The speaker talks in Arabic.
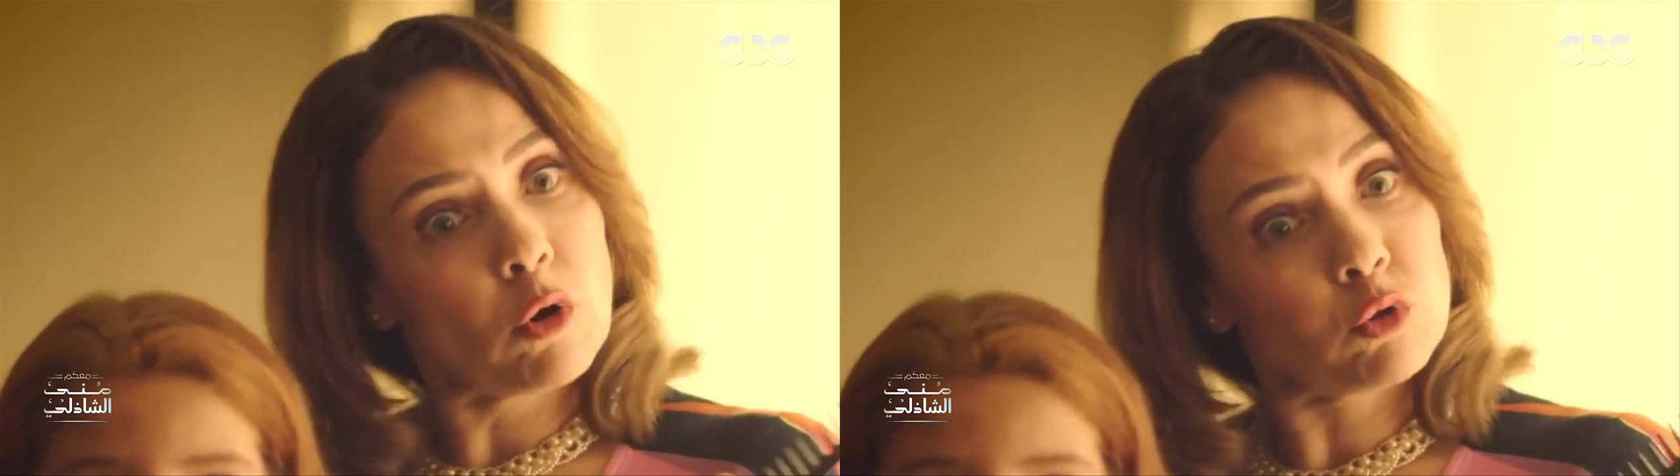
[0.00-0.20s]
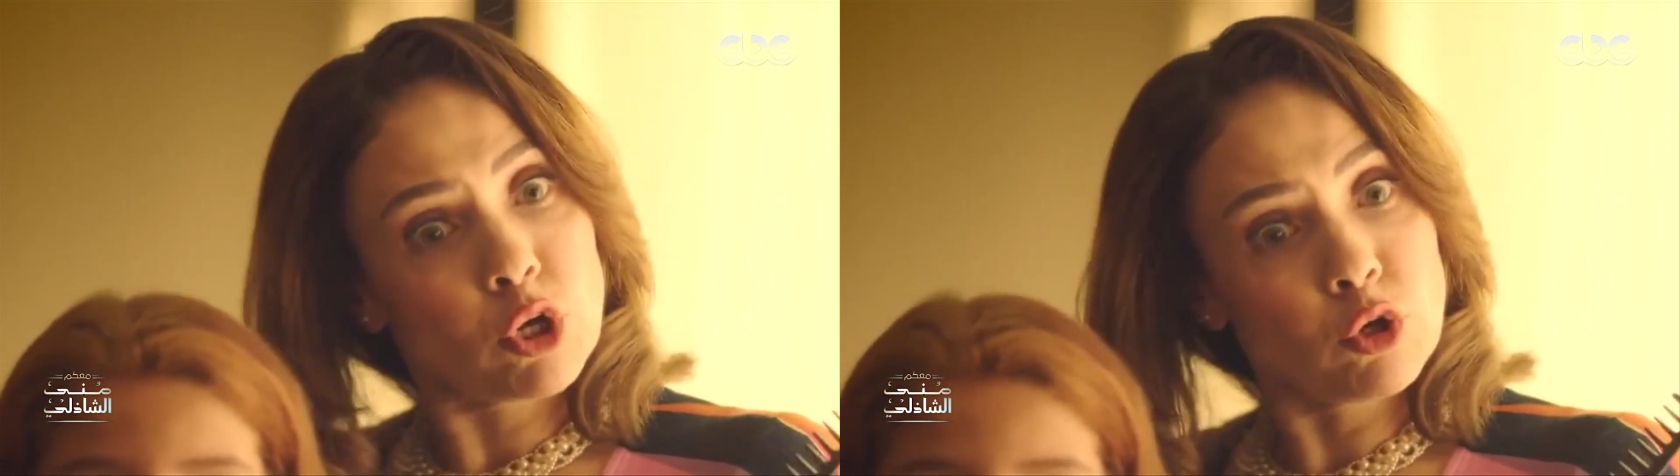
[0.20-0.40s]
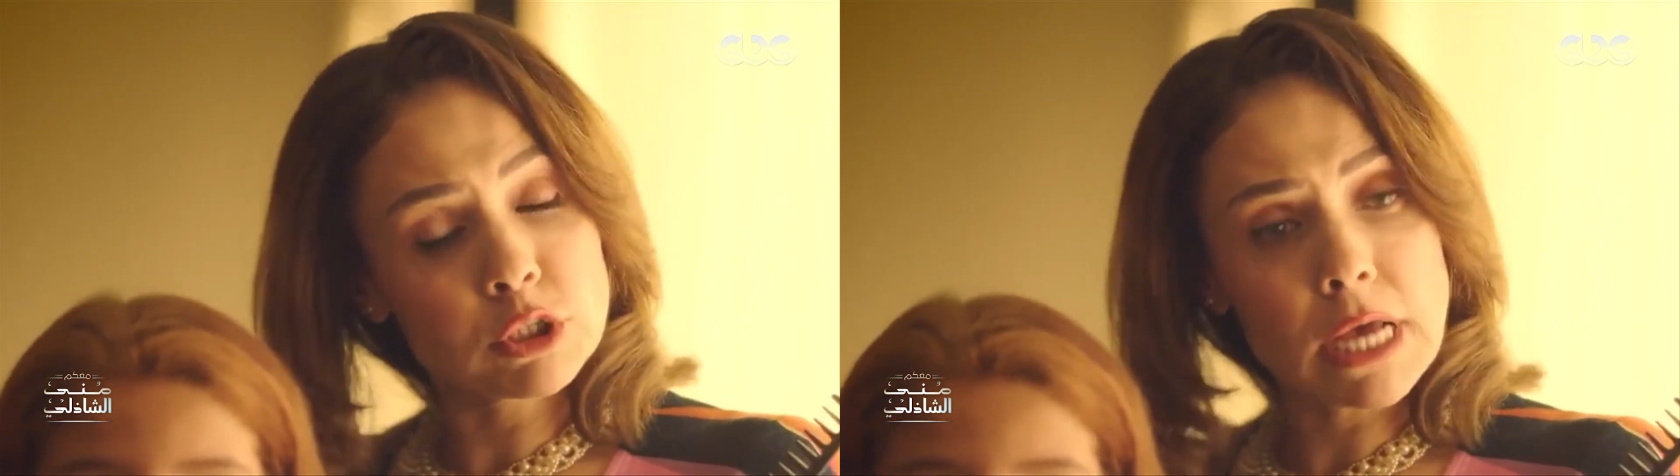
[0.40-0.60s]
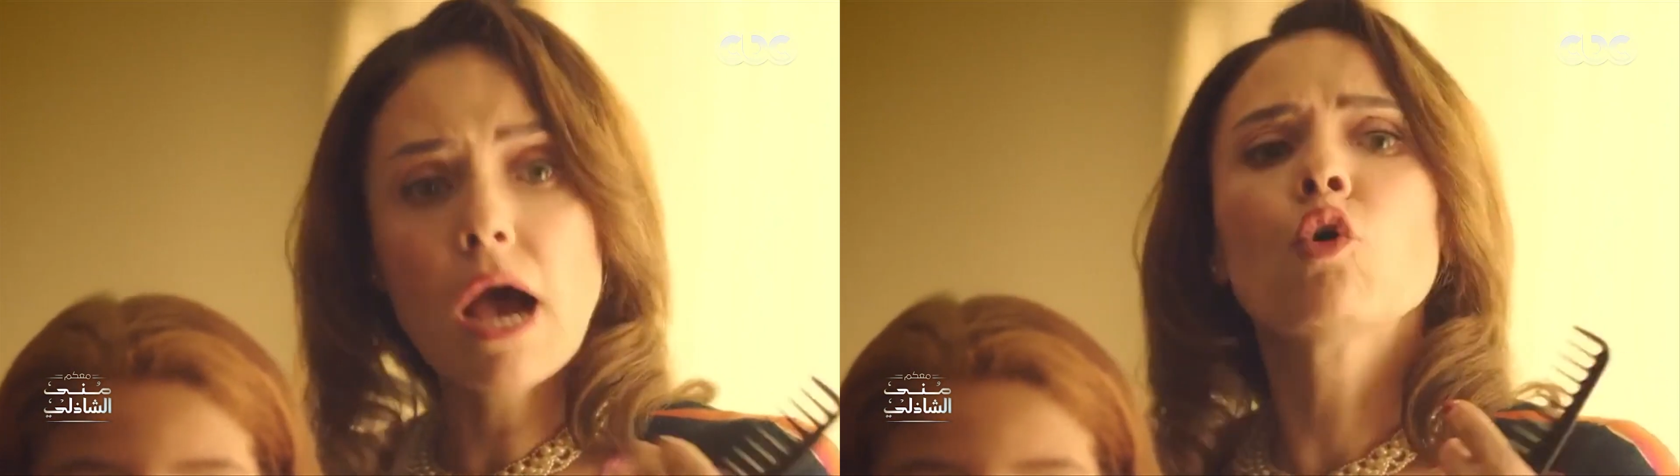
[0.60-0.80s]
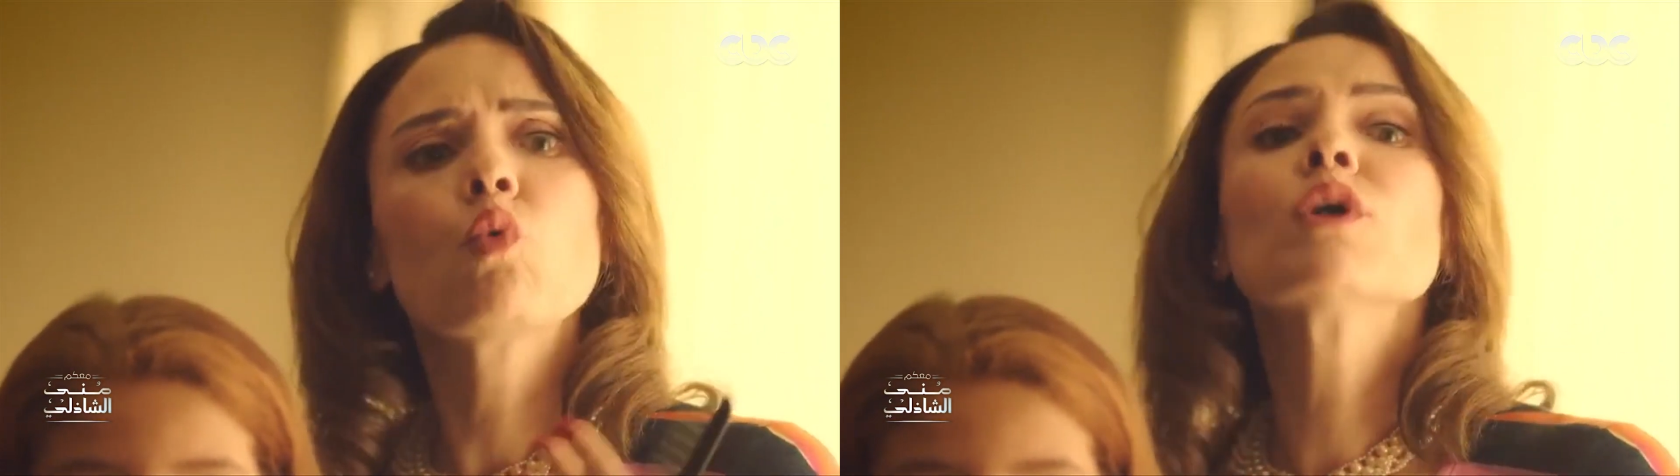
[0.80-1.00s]
باخد
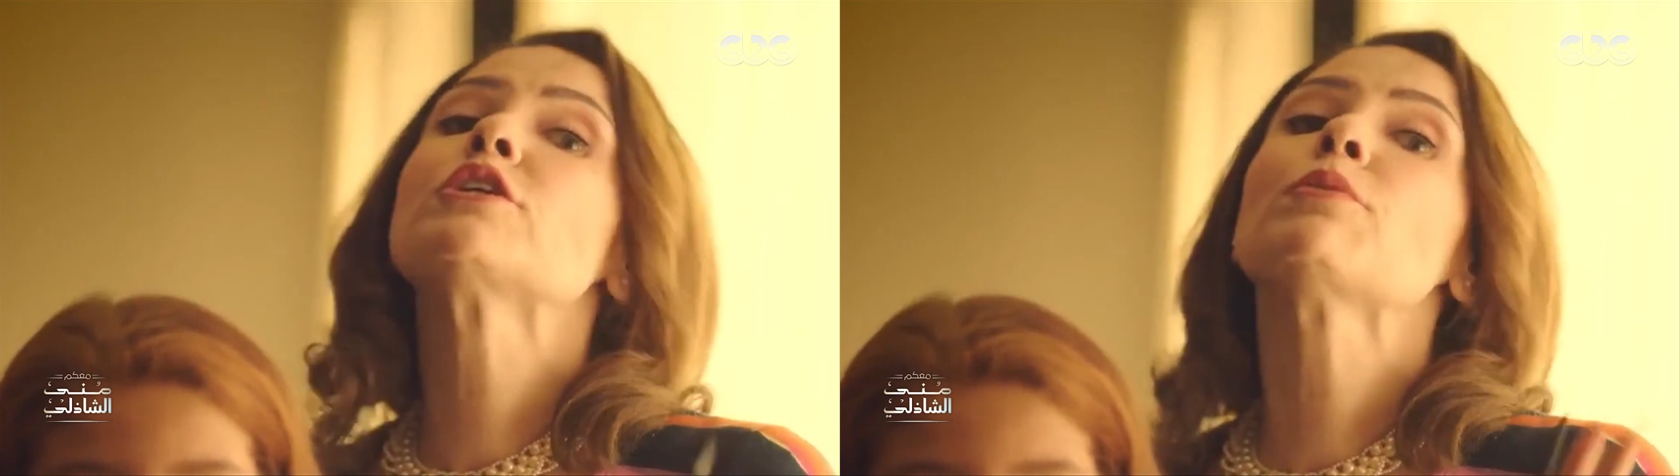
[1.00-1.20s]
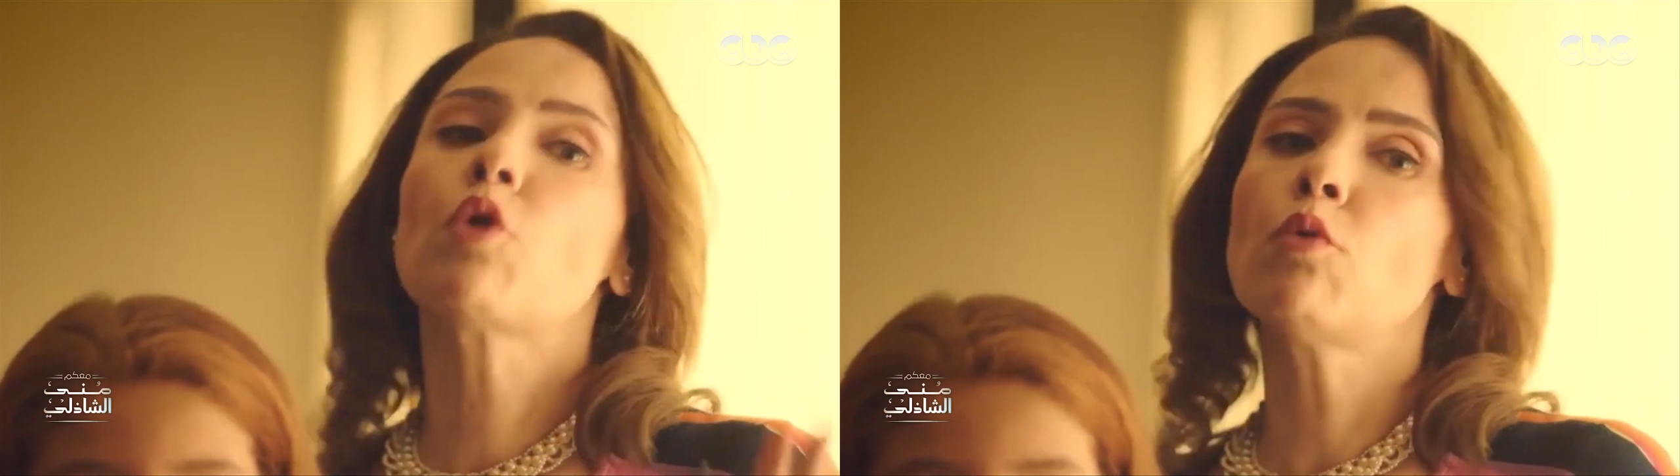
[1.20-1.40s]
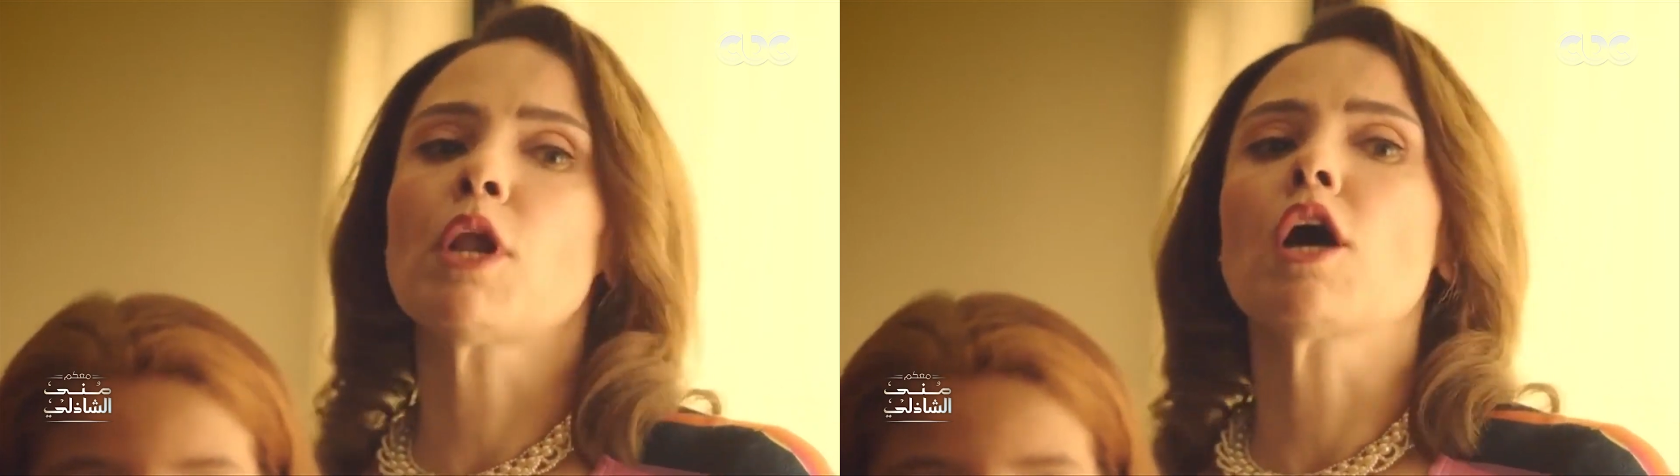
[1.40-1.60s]
النسخه واسيب لهم